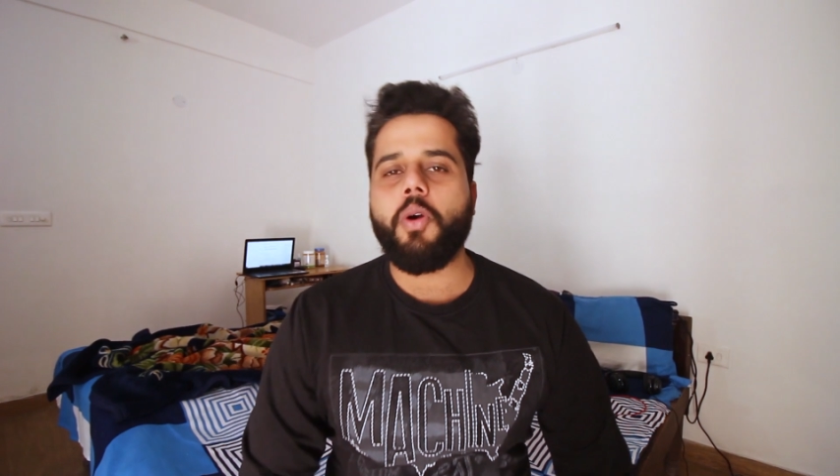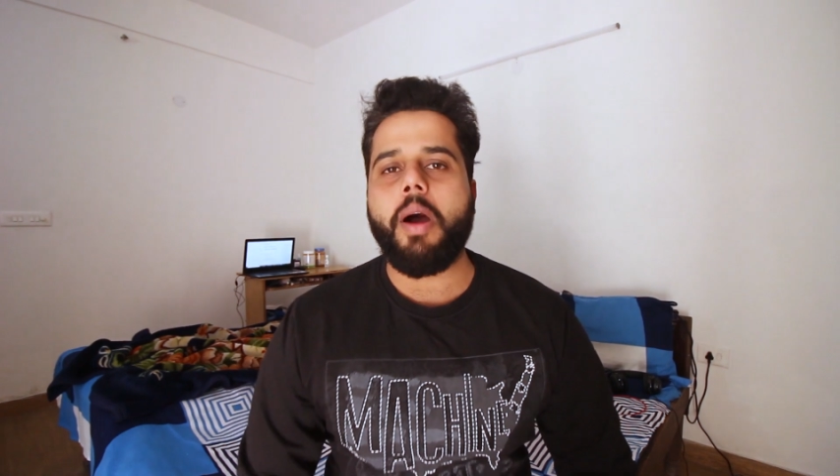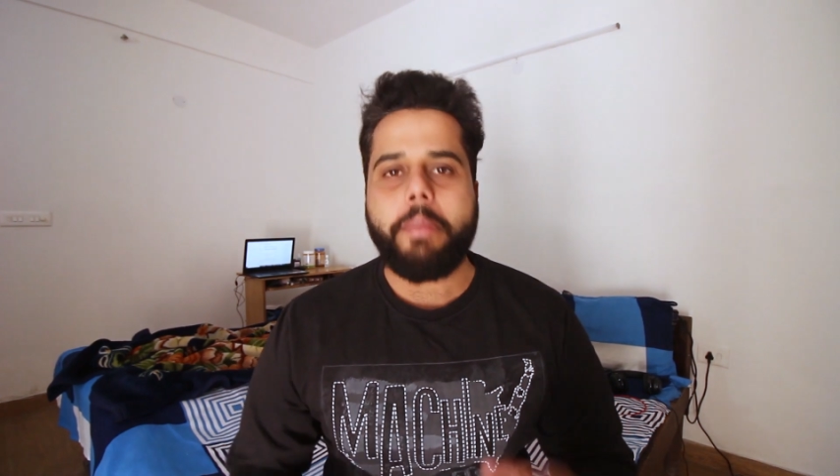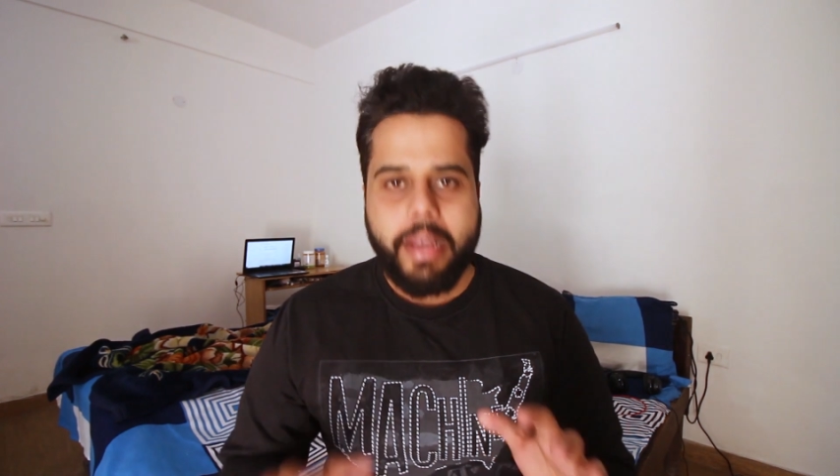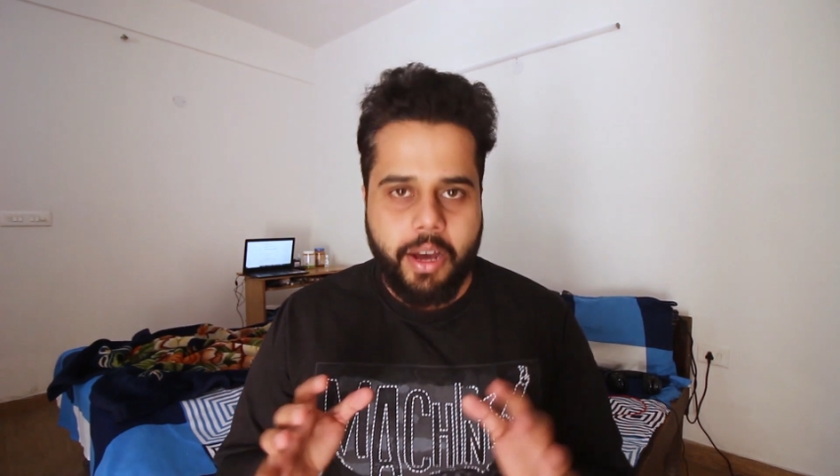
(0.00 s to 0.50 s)
हो
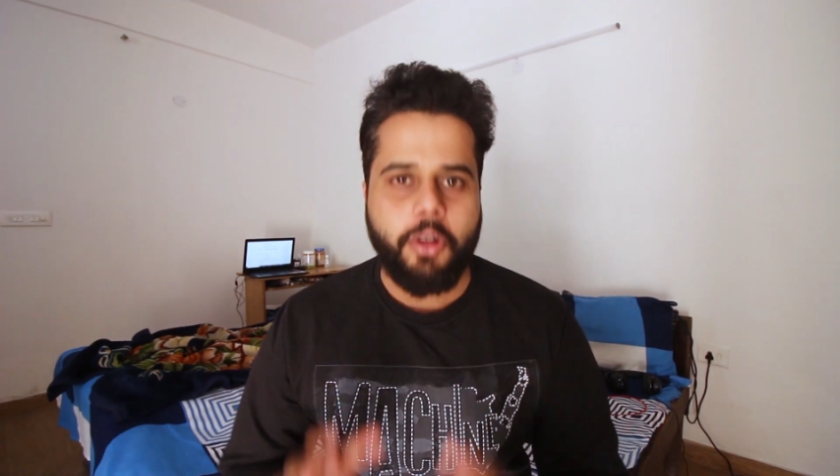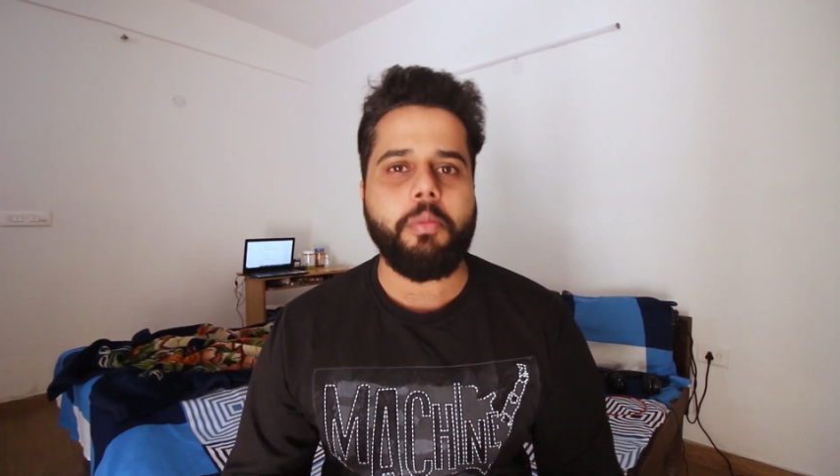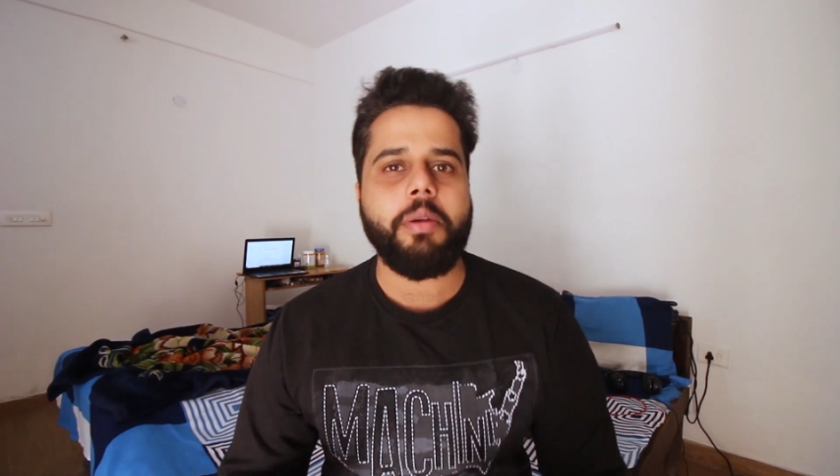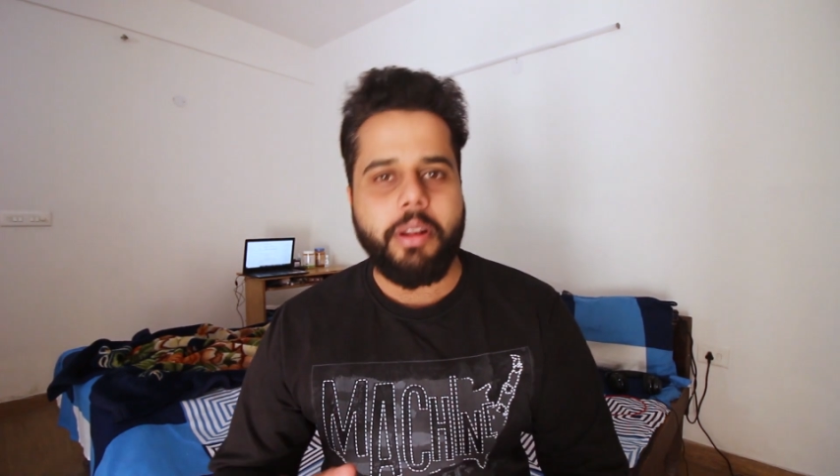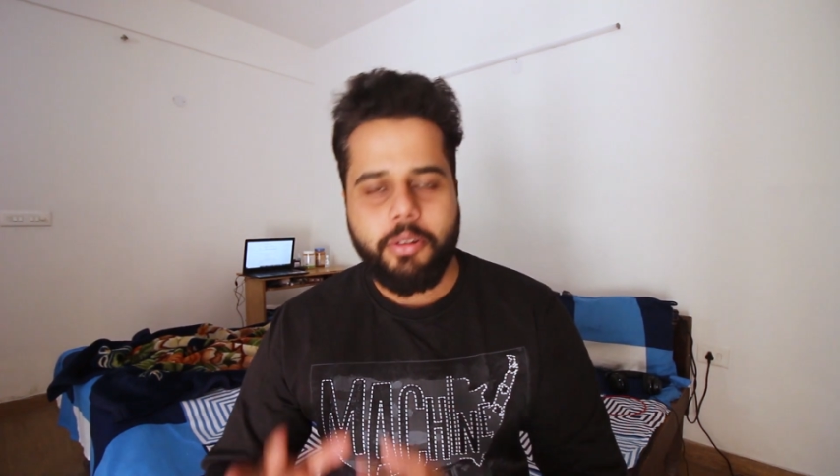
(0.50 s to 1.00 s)
अपने घरों
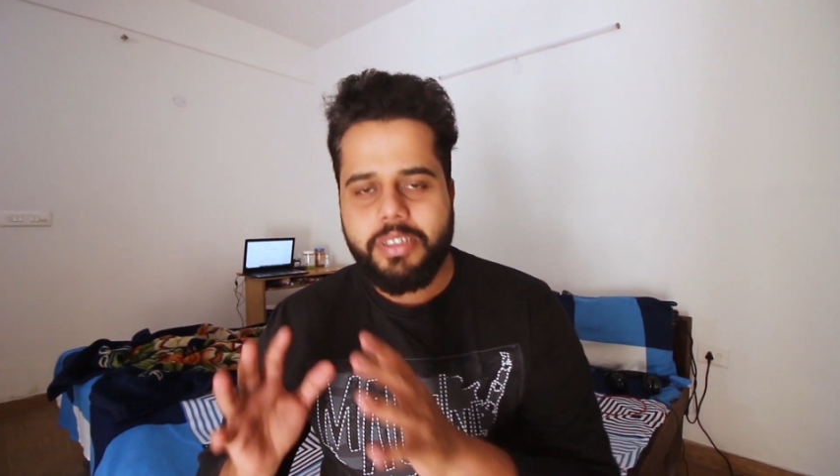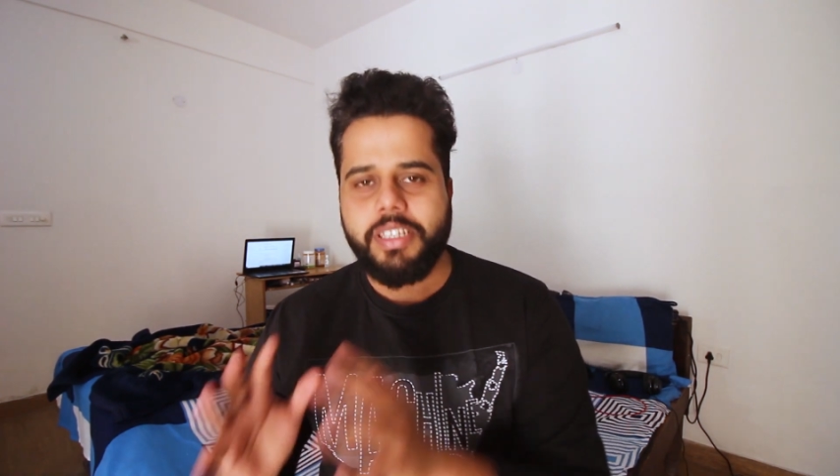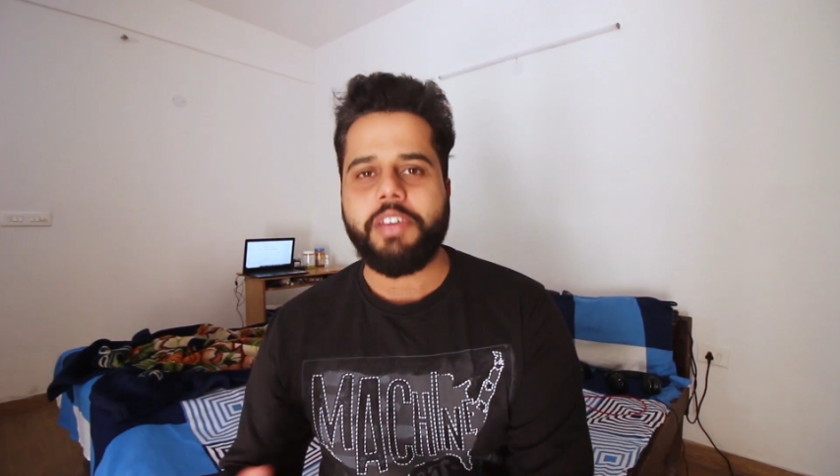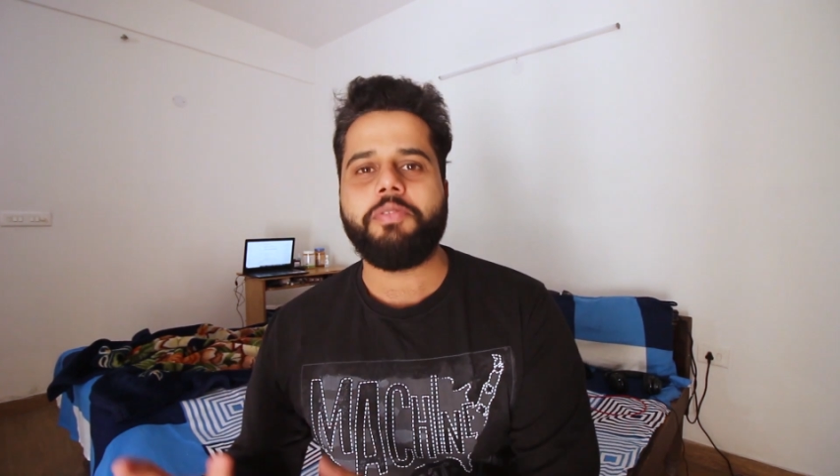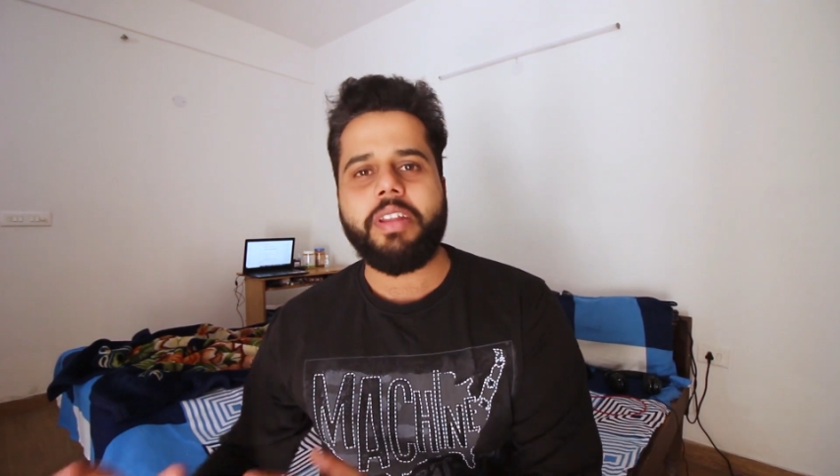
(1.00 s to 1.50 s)
में बिल्कुल
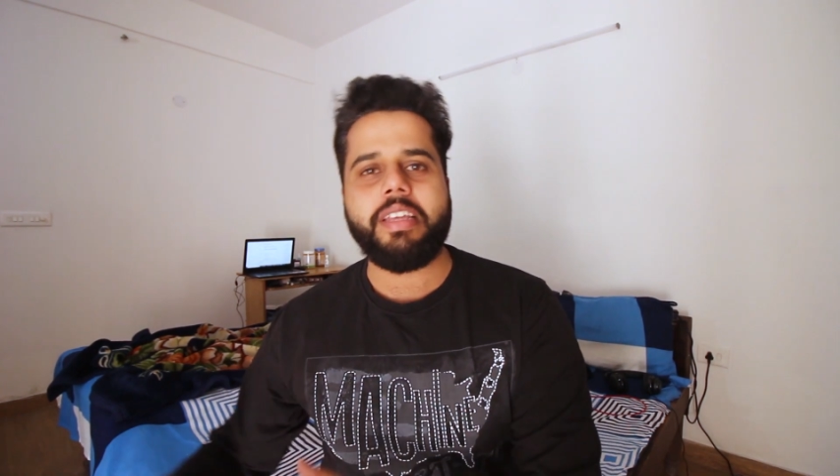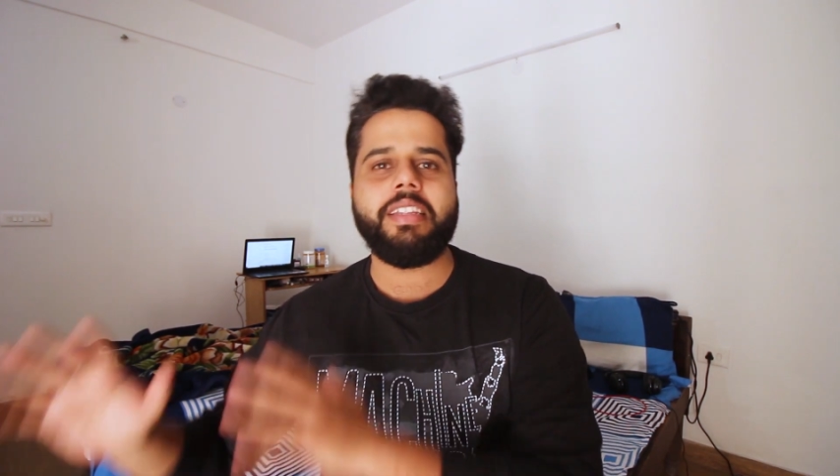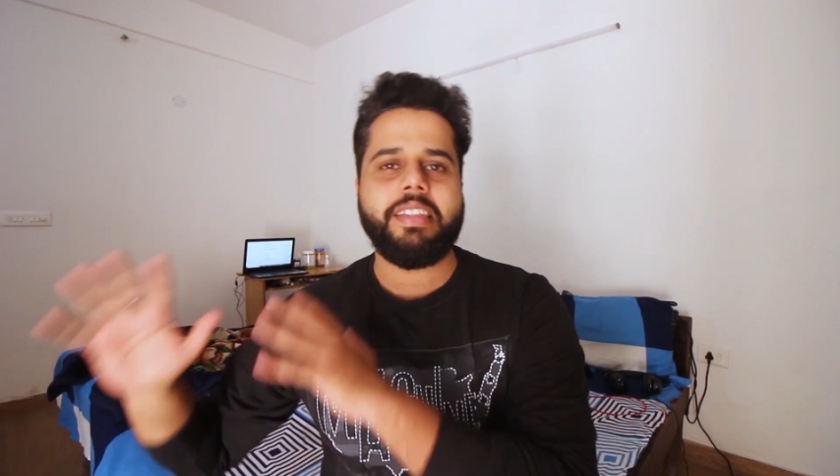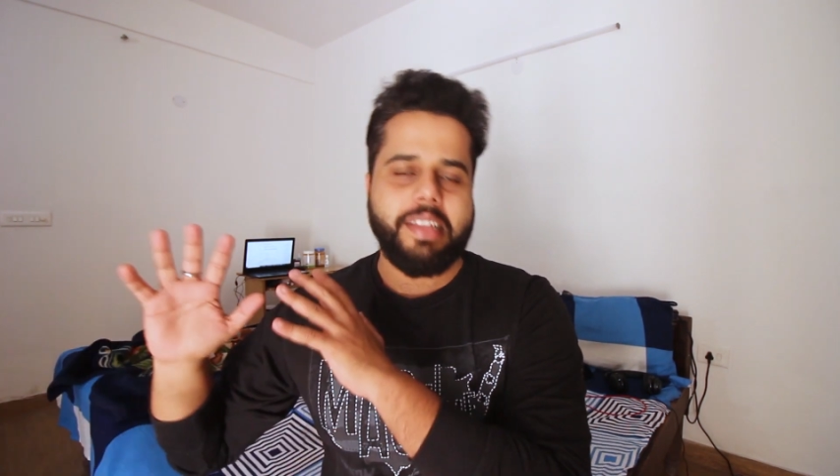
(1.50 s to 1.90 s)
सेफली